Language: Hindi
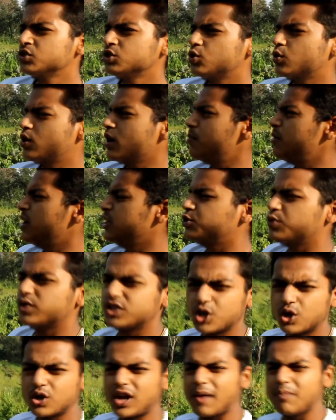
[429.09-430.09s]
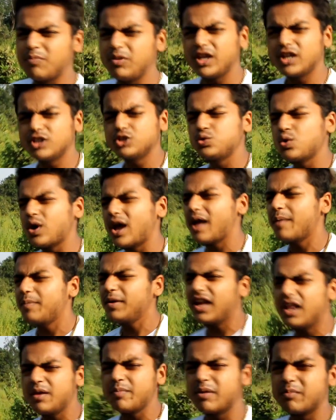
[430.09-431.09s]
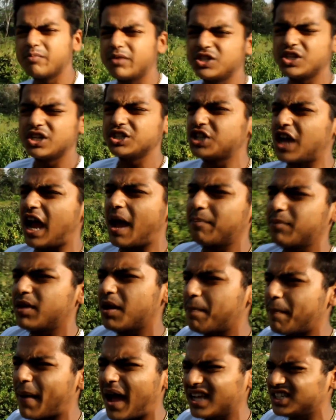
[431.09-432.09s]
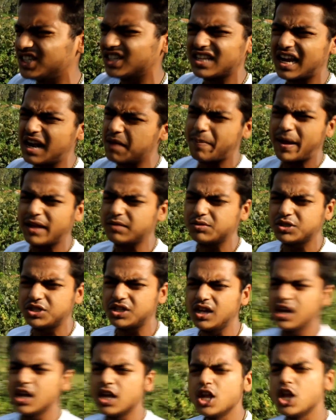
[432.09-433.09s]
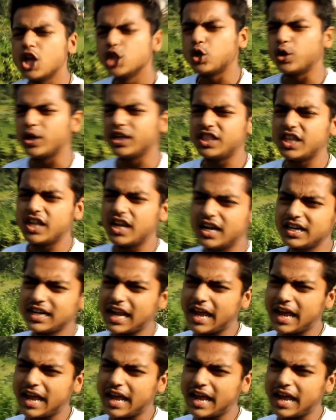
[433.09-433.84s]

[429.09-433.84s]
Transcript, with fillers: क्योंकि अब लंच वंच का टाइम निकल चुका है अभी करीबन बज रहे शाम के पाँच या साढ़े पाँच बज रहे तो इतना